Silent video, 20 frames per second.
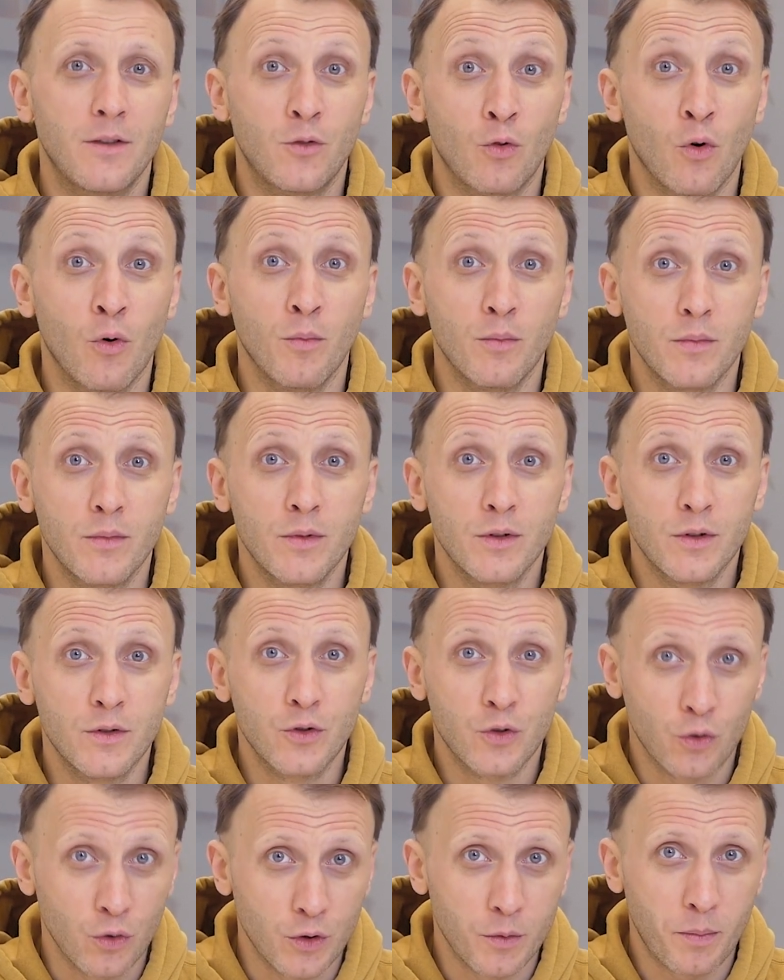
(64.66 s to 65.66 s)
том,
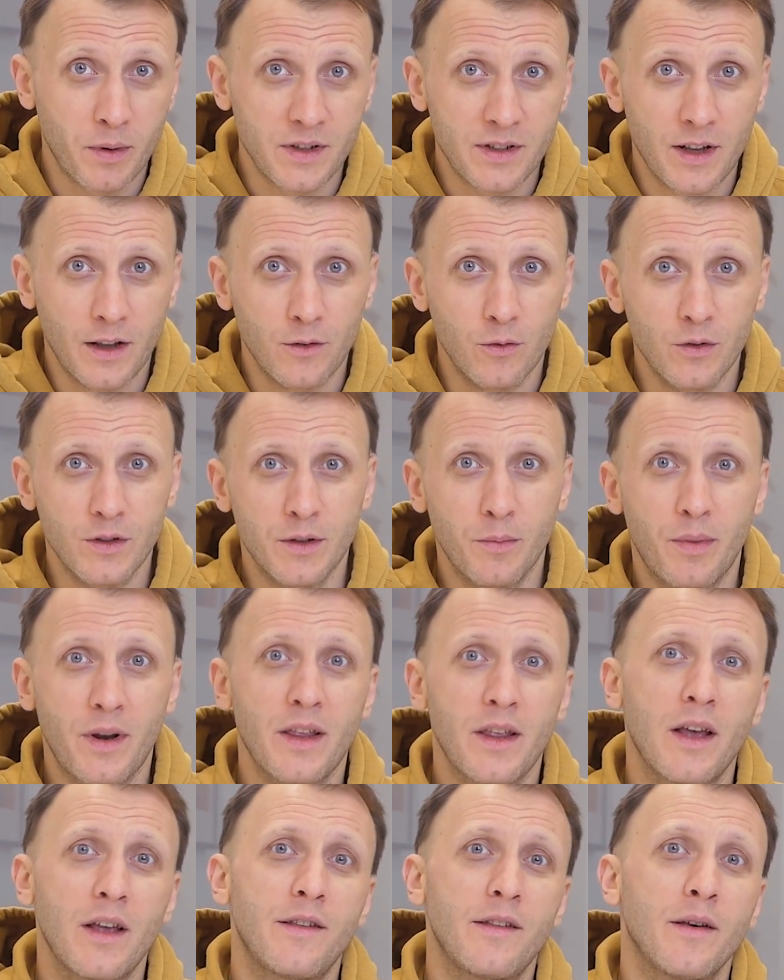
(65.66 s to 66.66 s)
что же последует за
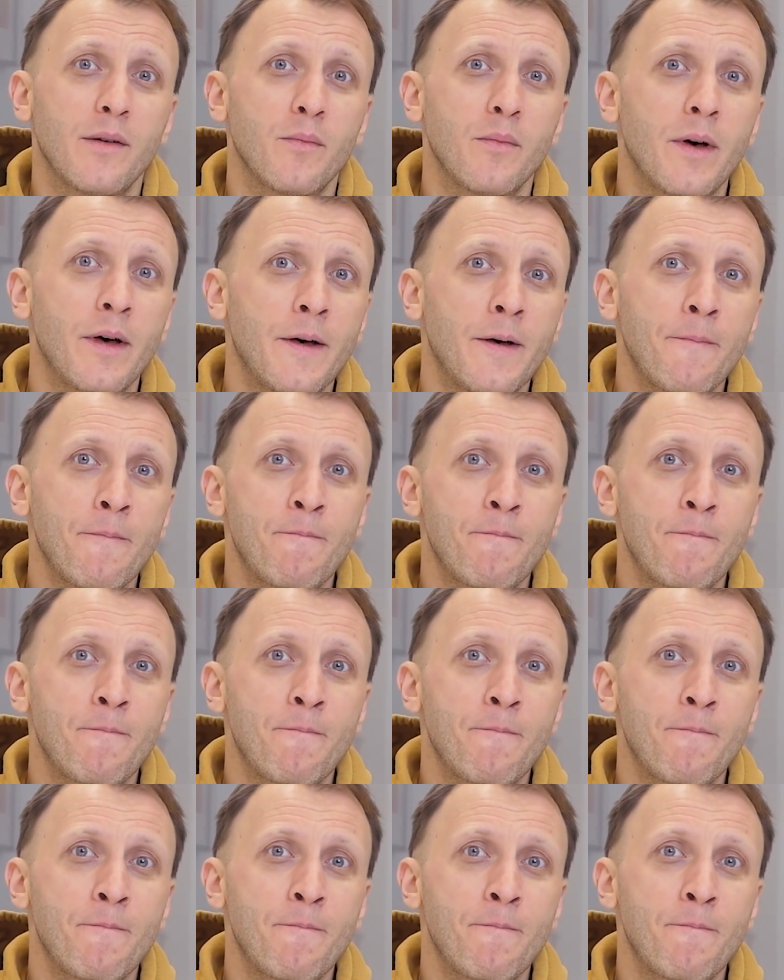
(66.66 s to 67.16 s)
принятием